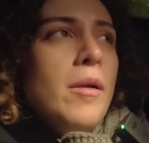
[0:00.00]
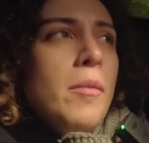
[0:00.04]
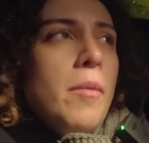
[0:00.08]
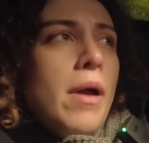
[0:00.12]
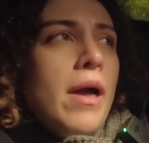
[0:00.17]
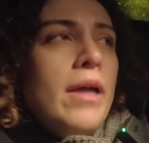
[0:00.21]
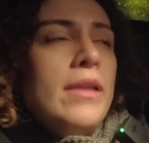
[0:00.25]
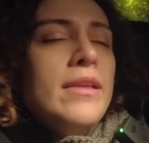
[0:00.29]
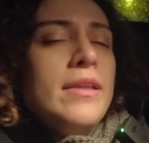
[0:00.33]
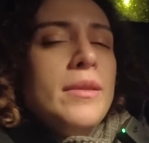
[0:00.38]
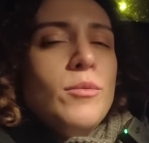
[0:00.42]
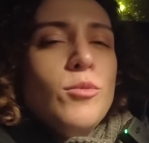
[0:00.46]

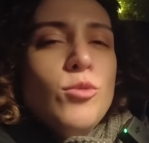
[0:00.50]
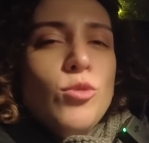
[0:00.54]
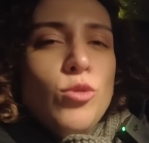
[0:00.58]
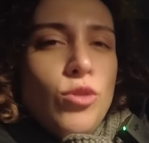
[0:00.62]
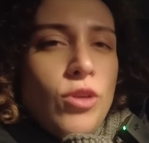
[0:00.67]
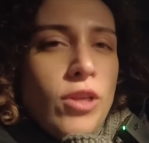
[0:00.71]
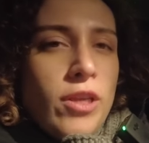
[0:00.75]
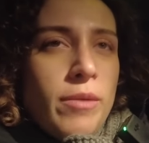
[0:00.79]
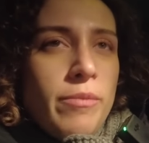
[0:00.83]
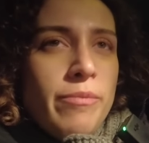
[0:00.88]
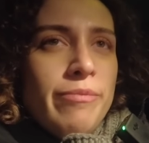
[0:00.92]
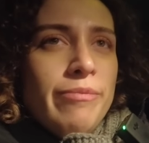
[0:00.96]
Ben dedim
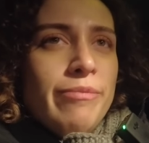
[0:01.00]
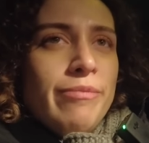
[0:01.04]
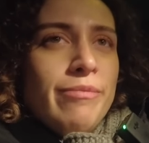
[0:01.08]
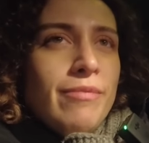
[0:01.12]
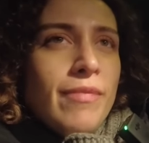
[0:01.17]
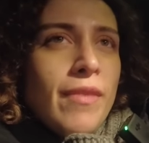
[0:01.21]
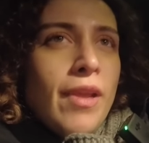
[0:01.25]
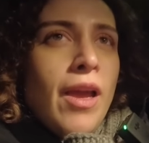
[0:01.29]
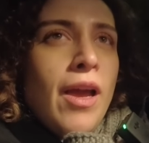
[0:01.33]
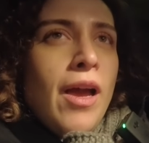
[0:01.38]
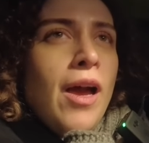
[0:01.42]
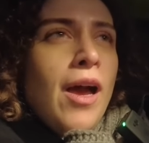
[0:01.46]
uğrayayım.
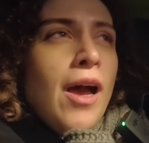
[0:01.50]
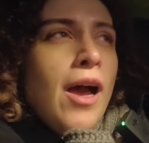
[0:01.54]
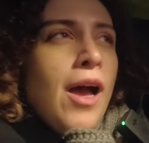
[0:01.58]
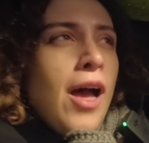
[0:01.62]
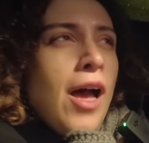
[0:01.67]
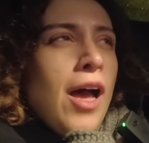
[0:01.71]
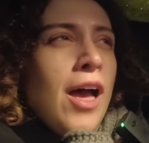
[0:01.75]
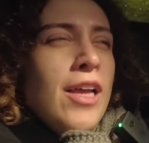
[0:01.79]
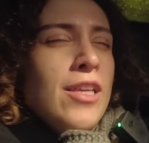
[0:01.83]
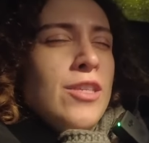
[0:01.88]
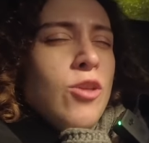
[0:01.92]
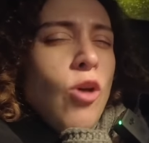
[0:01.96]

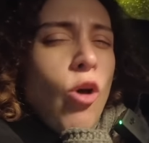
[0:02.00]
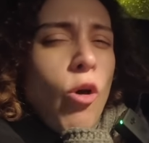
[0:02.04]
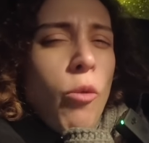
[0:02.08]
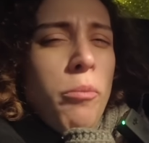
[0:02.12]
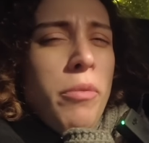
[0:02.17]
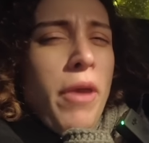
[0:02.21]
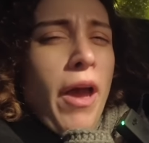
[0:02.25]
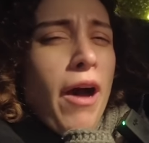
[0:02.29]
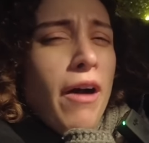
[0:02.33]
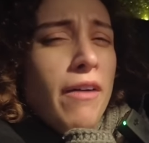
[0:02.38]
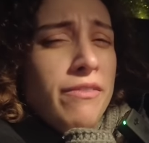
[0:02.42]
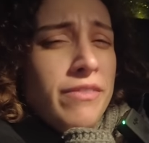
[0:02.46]
Son
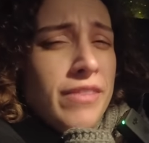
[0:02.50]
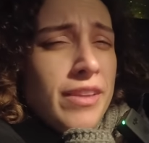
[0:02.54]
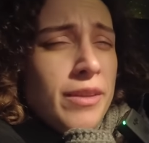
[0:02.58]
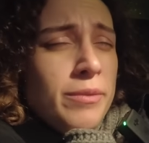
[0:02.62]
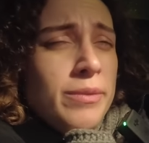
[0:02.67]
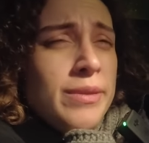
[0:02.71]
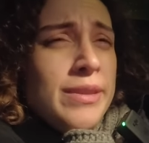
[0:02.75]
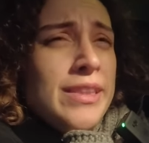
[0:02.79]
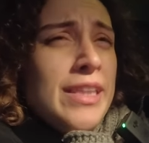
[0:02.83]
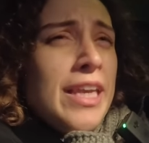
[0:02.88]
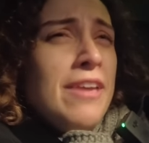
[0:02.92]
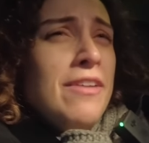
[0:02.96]
bir
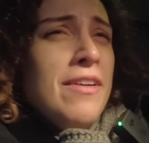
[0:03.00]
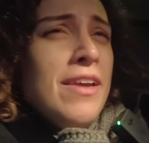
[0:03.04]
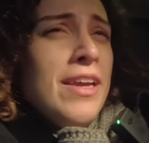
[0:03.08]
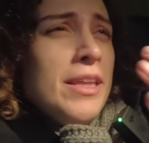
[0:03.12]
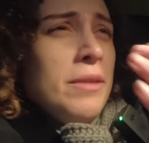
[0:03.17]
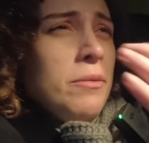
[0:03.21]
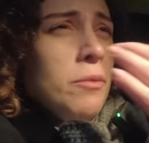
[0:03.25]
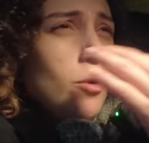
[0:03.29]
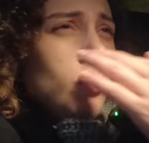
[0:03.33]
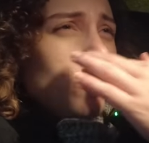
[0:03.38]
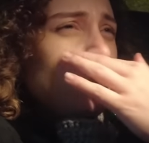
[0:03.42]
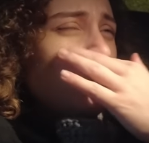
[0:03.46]
haftamız eve
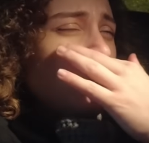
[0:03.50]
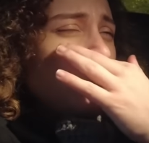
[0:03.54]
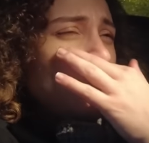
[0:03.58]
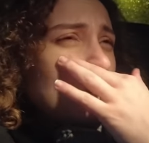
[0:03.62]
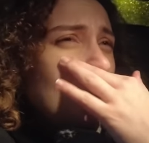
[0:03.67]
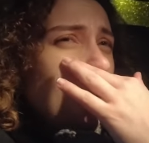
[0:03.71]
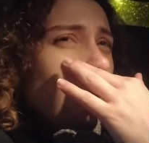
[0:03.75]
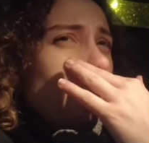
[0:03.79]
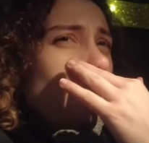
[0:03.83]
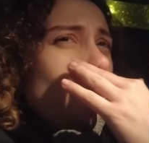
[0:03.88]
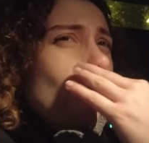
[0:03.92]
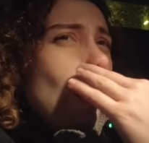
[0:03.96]
gidip
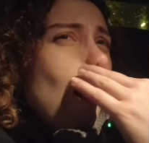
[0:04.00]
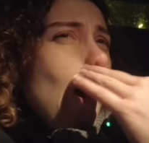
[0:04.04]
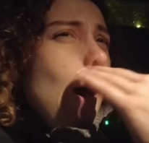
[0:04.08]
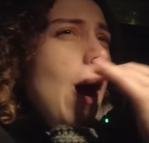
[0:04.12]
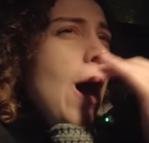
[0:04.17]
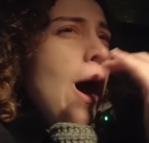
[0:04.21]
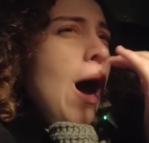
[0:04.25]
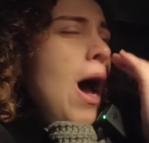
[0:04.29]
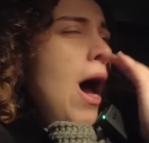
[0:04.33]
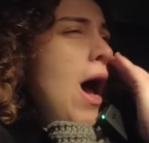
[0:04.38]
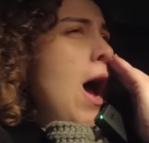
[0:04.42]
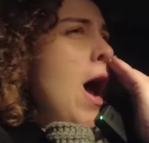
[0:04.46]
ama
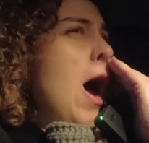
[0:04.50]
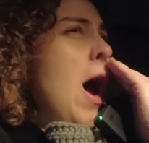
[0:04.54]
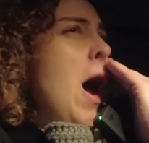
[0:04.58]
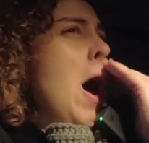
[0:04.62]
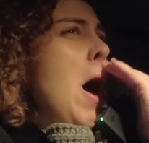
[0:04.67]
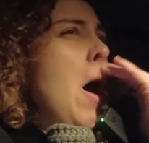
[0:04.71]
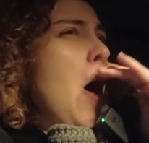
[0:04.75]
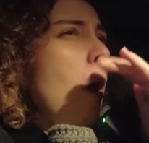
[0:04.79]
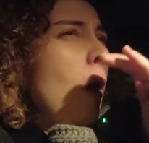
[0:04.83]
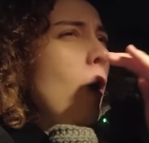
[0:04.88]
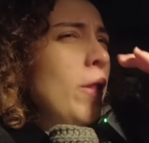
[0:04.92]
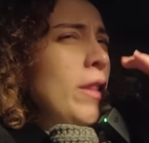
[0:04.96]

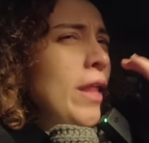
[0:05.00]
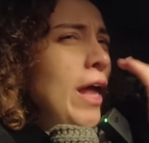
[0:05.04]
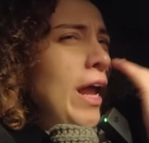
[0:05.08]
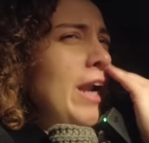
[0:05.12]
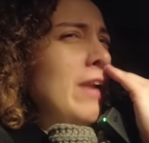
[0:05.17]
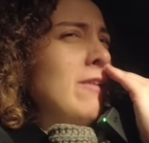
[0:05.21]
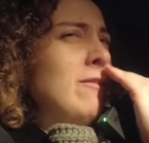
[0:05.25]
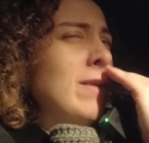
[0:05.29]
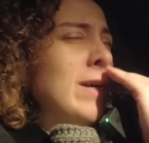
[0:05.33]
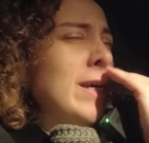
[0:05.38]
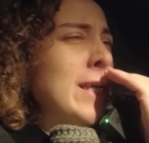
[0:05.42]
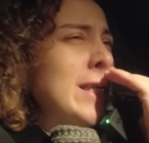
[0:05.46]

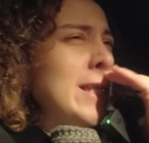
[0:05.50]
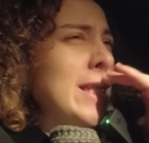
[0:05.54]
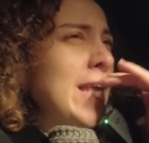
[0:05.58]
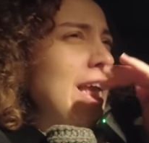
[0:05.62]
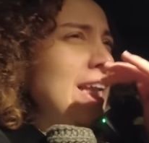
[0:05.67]
onlarla vakit